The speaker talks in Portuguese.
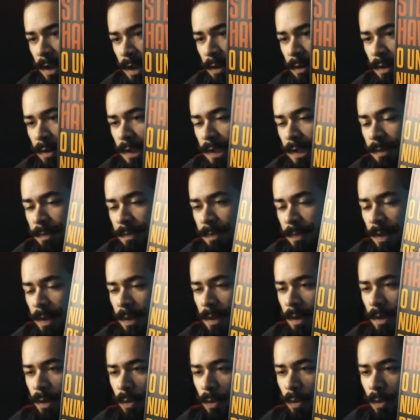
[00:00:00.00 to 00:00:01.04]
Hawking,
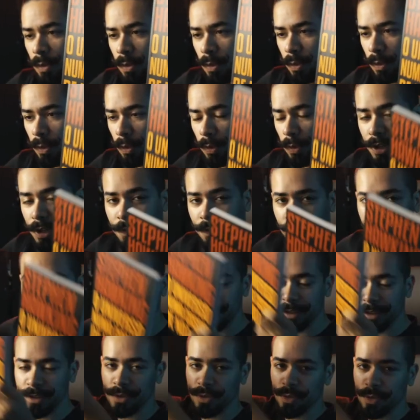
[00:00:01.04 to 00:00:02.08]
O
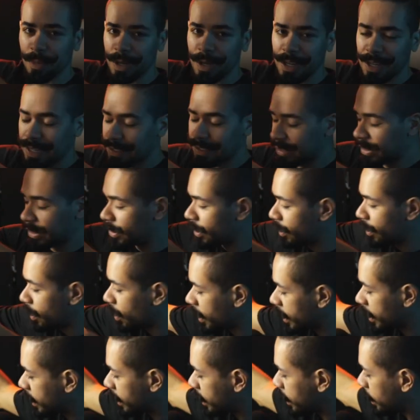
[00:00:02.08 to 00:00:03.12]
Universo numa Casca de
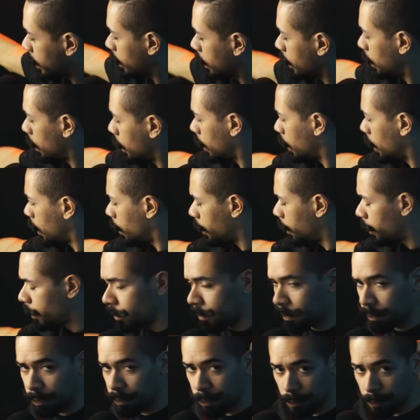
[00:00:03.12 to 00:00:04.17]
Nós.
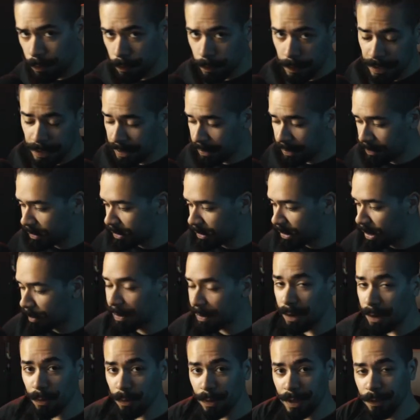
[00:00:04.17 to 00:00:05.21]
Esse
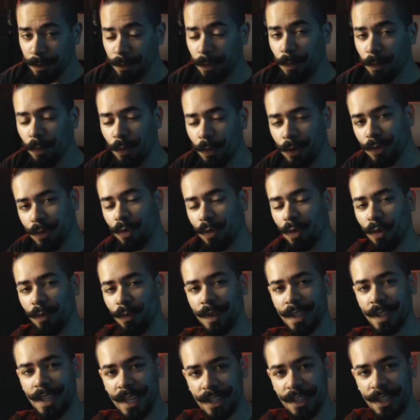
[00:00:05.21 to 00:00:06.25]
também é um livro muito
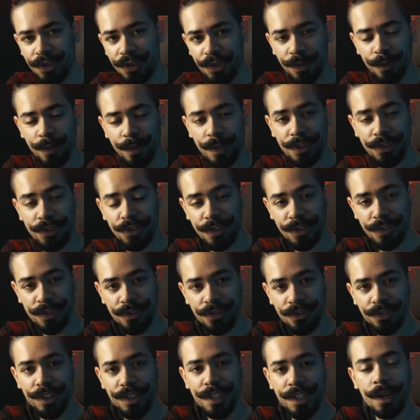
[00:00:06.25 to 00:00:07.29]
convidativo que te
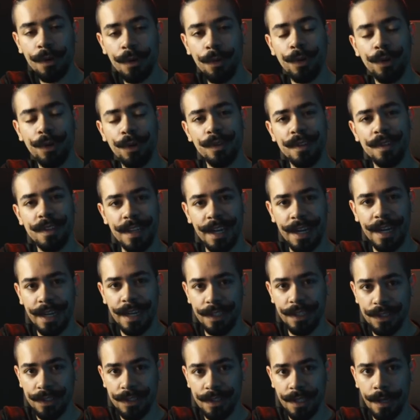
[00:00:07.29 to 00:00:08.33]
instiga a
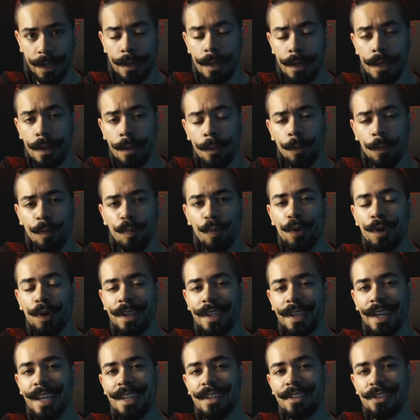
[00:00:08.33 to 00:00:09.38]
curiosidade, tá? Por
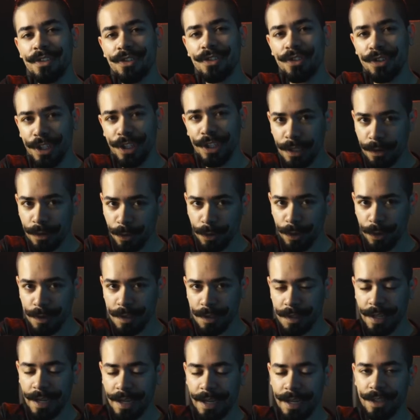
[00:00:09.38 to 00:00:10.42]
que instiga a
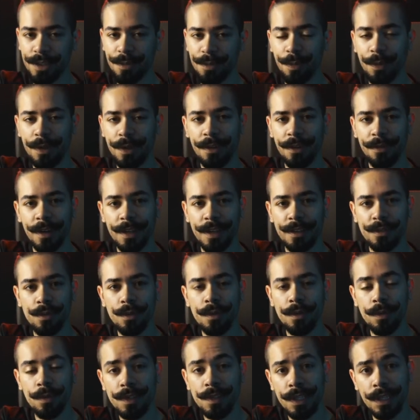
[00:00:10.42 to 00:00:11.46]
curiosidade? Porque faz com
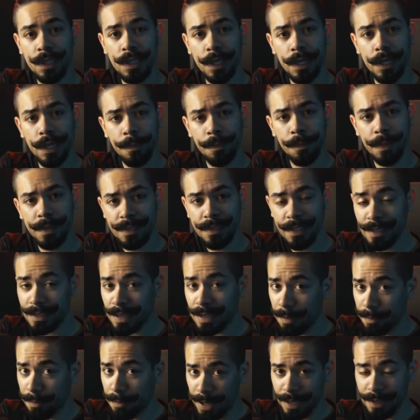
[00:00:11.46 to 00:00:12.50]
que você queira
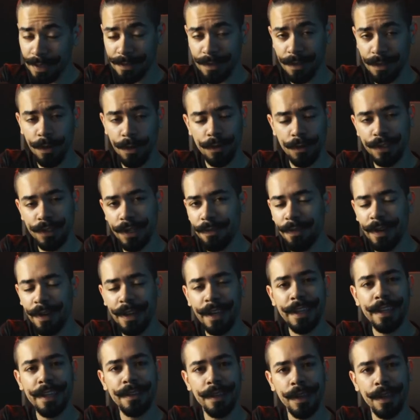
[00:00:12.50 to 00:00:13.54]
pesquisar mais, igual já
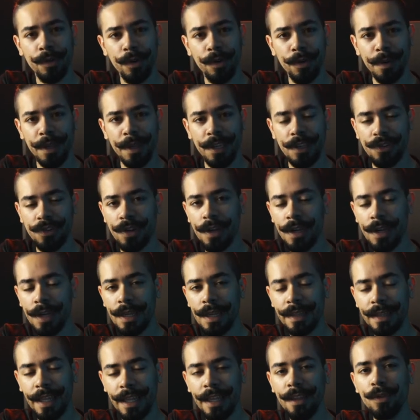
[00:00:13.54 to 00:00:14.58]
falei anteriormente.
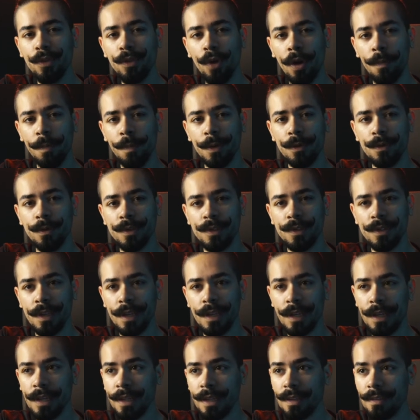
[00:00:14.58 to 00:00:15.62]
Tem tópicos
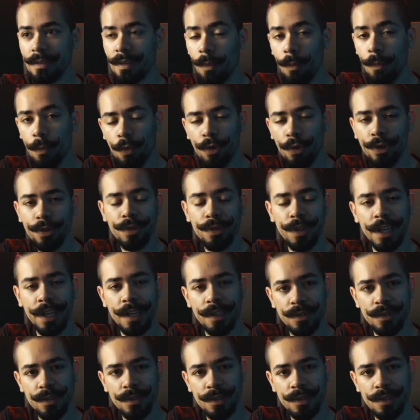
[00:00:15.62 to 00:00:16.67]
que são muito
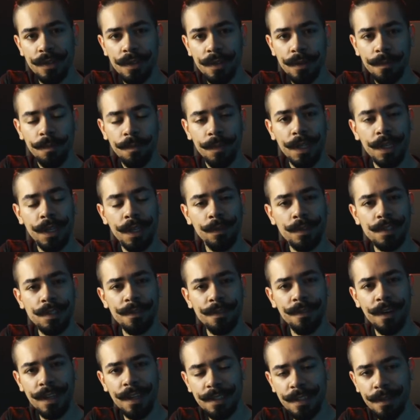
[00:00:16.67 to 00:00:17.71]
densos e que
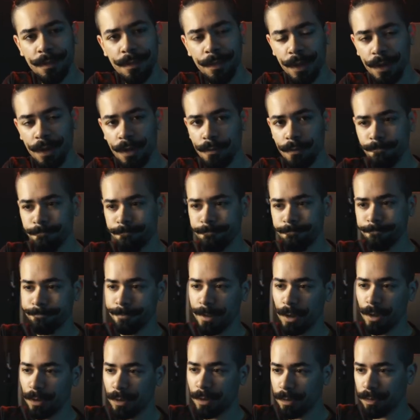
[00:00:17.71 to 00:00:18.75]
você fala assim, meu,
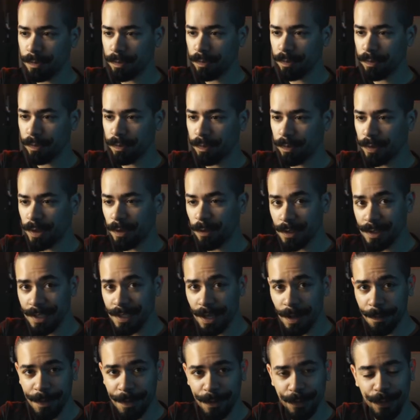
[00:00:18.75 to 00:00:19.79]
eu se você
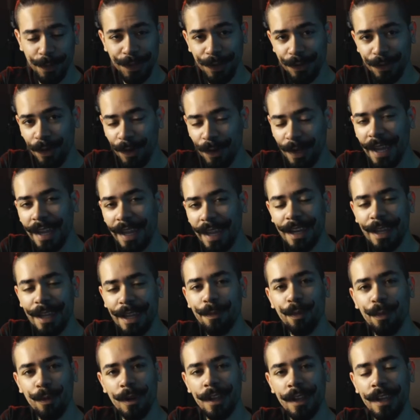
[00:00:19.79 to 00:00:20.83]
é uma pessoa que só quer
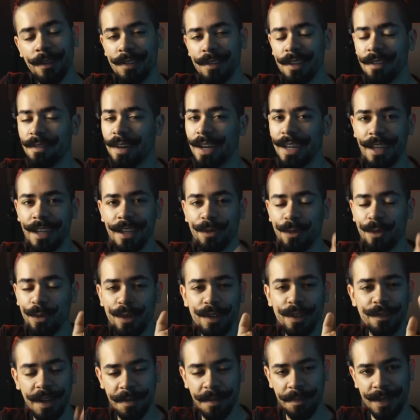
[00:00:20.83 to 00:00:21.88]
ler por ler, você vai ler
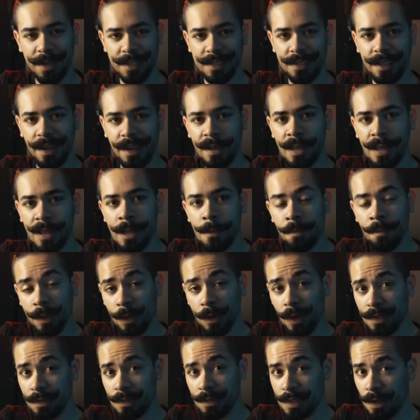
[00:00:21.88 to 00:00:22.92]
tudo e vai passar.
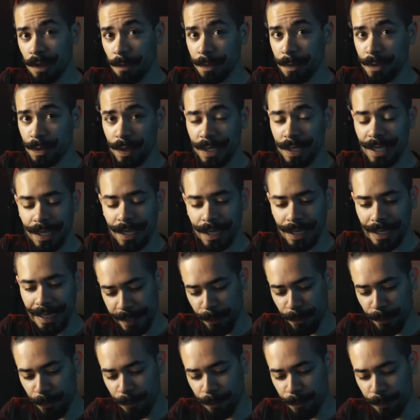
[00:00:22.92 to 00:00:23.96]
Agora, se você é uma pessoa que
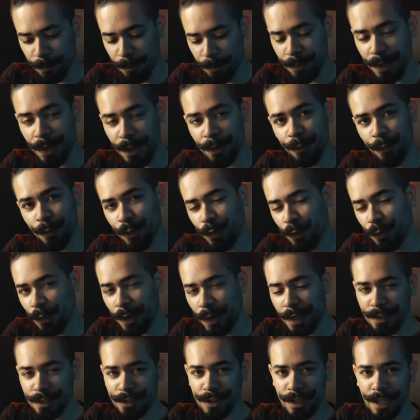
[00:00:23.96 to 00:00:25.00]
tem um perfil
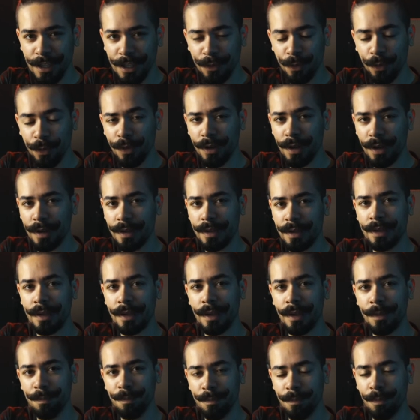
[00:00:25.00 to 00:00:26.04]
diferente de leitura,
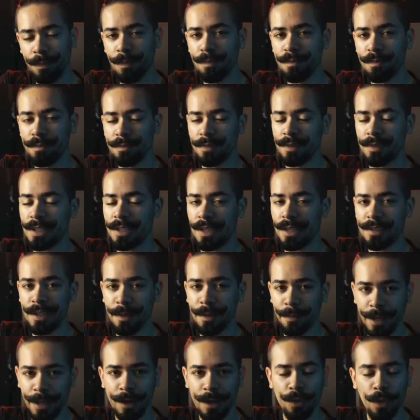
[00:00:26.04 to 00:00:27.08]
que se
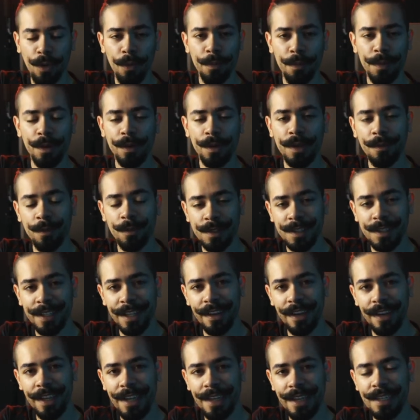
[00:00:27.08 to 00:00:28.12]
assemelha com o meu, que você
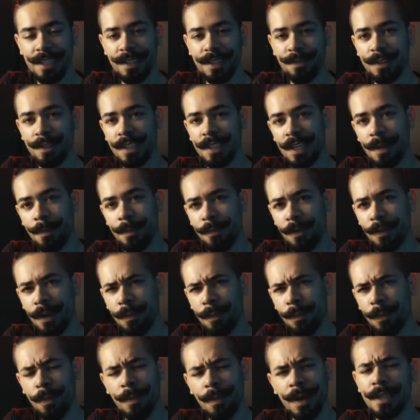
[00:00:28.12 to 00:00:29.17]
lê e você acaba
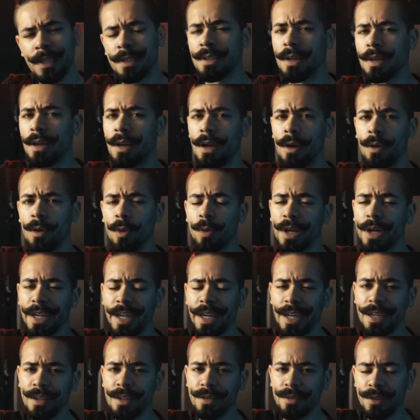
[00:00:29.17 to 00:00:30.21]
falando, pô, mas o que,
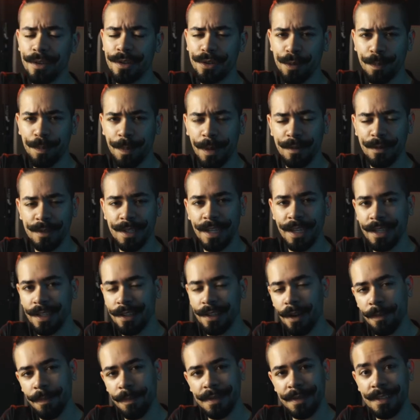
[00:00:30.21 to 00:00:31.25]
que é isso? Deixa eu pausar aqui e
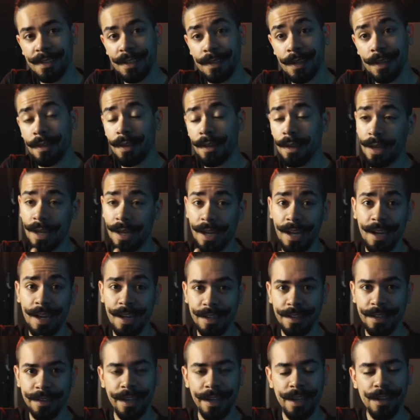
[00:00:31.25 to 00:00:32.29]
dar uma pesquisada. Ah,
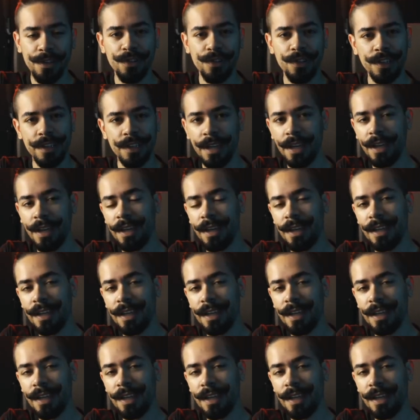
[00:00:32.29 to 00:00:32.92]
entendi.